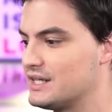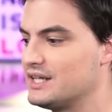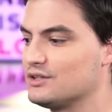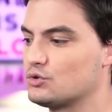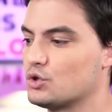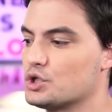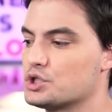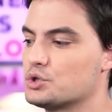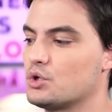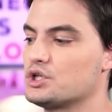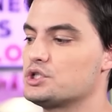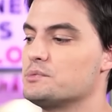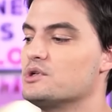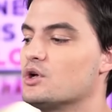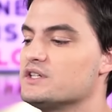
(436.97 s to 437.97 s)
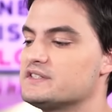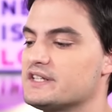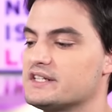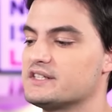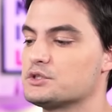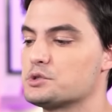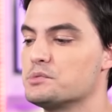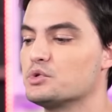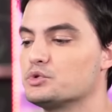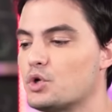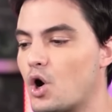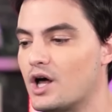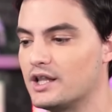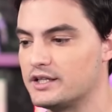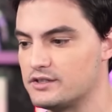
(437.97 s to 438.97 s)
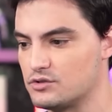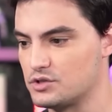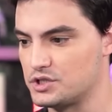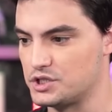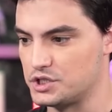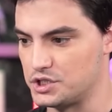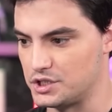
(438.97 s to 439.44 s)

que seria em torno de 2 milhões e 300 mil mil dólares hoje em